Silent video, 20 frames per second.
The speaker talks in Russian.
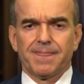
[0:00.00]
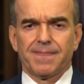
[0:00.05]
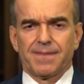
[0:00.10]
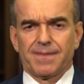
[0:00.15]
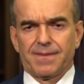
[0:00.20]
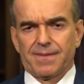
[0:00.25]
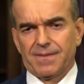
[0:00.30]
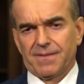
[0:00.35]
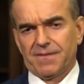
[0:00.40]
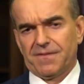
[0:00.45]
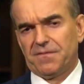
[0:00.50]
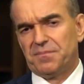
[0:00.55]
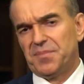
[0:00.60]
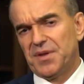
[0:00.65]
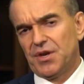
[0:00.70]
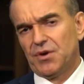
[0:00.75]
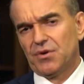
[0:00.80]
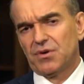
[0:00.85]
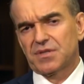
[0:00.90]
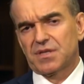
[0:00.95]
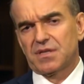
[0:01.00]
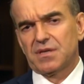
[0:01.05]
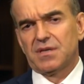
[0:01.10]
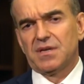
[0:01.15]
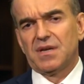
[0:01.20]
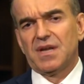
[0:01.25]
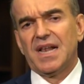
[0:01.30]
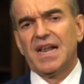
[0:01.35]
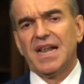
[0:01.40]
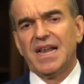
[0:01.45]
В период
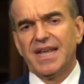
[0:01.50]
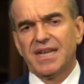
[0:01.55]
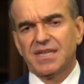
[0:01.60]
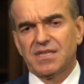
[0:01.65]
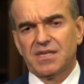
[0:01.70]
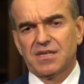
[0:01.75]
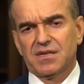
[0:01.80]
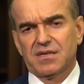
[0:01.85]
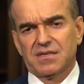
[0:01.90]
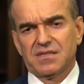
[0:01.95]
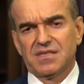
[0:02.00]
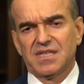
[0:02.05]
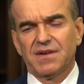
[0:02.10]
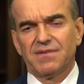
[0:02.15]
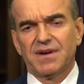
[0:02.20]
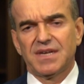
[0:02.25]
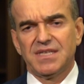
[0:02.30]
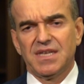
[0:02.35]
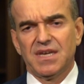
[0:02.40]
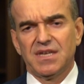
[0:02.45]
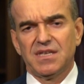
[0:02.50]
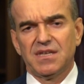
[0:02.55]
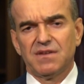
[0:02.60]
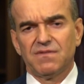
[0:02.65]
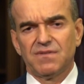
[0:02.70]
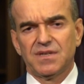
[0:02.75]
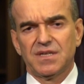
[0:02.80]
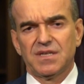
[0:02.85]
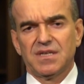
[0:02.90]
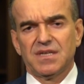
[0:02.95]
летних наводнений
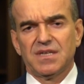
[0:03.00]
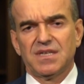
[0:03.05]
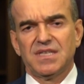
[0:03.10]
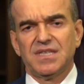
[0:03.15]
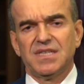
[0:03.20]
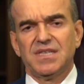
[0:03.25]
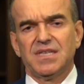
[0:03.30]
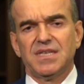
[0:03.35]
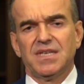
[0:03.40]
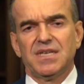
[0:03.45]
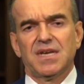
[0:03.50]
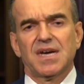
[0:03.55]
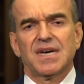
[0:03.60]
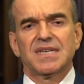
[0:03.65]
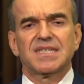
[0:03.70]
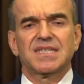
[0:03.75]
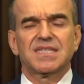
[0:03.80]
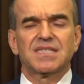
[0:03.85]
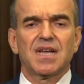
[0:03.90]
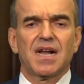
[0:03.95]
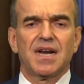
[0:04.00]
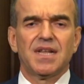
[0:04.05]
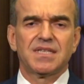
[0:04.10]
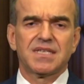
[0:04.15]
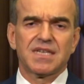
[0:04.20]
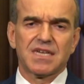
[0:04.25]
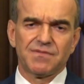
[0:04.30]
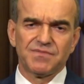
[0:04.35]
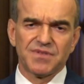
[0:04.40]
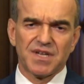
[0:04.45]
вы не
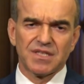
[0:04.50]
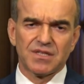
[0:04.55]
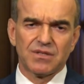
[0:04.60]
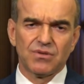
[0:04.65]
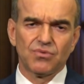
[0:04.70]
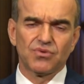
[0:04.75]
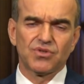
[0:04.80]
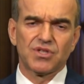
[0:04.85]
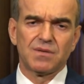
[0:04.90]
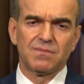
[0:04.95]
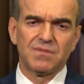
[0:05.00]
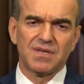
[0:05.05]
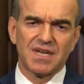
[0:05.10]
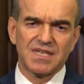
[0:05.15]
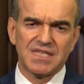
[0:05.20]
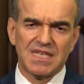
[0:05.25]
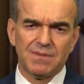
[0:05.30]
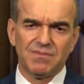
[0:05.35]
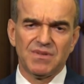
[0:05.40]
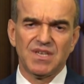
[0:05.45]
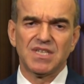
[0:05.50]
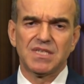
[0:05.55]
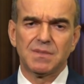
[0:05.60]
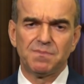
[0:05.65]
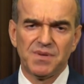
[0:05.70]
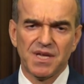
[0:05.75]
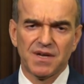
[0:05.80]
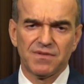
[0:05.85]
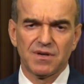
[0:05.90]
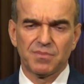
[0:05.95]
остались равнодушными и одними из
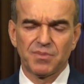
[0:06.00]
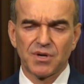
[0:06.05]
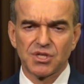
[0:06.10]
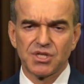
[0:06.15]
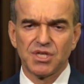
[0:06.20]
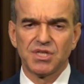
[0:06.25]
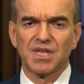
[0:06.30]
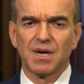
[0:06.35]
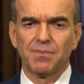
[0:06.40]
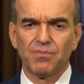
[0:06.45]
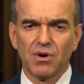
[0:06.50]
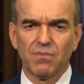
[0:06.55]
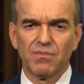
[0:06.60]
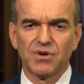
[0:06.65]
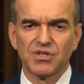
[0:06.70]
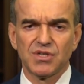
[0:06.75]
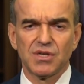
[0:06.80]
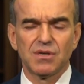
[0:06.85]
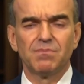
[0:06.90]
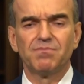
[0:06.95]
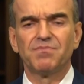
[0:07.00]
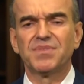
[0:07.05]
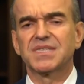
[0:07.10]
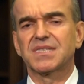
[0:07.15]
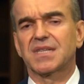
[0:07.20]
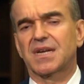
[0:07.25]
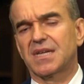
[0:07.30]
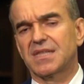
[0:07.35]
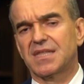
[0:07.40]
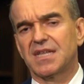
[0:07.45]
первых пришли на помощь
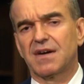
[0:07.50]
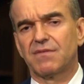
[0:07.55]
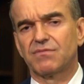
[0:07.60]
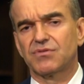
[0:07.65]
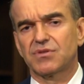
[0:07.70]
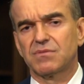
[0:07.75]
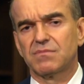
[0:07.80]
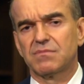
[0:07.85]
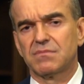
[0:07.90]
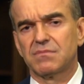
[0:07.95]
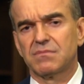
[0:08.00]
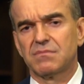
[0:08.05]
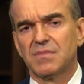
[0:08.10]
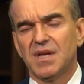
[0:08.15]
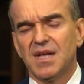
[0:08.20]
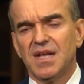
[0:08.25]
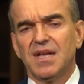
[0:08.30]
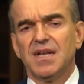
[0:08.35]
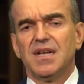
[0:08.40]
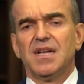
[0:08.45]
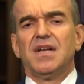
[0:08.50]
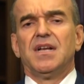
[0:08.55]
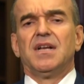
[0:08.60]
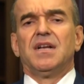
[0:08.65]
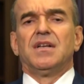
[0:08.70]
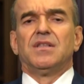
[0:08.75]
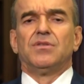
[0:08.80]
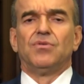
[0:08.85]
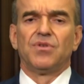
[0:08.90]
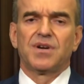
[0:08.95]
пострадавшим.
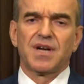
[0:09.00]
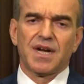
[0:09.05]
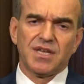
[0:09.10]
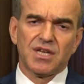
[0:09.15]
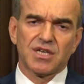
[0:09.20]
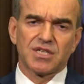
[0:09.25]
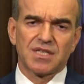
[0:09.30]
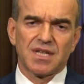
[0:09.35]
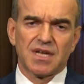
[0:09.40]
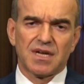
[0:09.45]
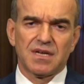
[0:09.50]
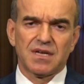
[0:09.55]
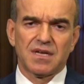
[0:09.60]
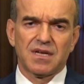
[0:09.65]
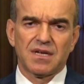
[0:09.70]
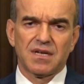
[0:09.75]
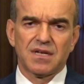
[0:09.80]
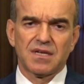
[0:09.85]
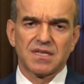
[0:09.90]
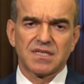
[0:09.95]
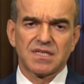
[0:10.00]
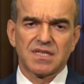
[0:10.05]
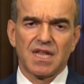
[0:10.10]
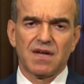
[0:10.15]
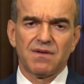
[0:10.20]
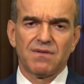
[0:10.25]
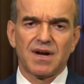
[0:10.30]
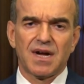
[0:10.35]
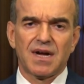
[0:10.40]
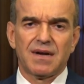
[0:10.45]
Ну и, конечно,
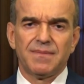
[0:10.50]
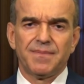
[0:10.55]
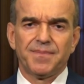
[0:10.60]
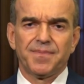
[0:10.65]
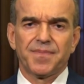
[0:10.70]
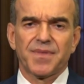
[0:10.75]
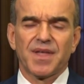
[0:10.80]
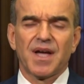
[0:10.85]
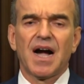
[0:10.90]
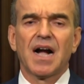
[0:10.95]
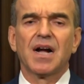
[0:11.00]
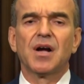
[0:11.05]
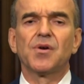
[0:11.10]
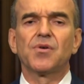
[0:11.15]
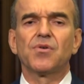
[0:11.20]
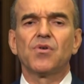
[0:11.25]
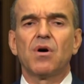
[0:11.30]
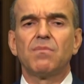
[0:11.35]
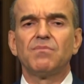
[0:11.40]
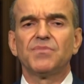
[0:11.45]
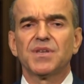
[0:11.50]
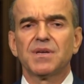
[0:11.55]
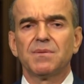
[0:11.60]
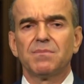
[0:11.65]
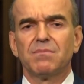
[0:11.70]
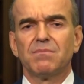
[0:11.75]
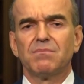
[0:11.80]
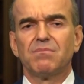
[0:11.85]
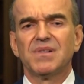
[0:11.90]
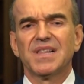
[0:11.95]
слова
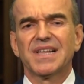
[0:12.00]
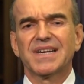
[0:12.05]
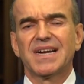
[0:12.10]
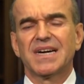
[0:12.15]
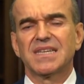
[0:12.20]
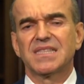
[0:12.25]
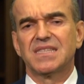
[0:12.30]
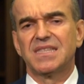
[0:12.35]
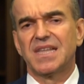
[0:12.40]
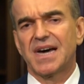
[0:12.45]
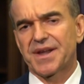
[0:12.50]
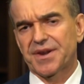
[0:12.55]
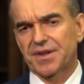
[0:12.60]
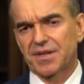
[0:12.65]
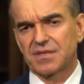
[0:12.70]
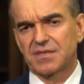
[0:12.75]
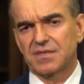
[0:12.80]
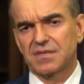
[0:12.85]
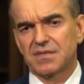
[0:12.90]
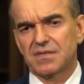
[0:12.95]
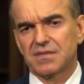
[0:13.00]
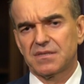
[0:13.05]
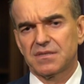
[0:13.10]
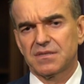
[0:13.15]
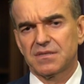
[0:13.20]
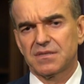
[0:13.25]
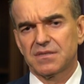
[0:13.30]
огромной благодарности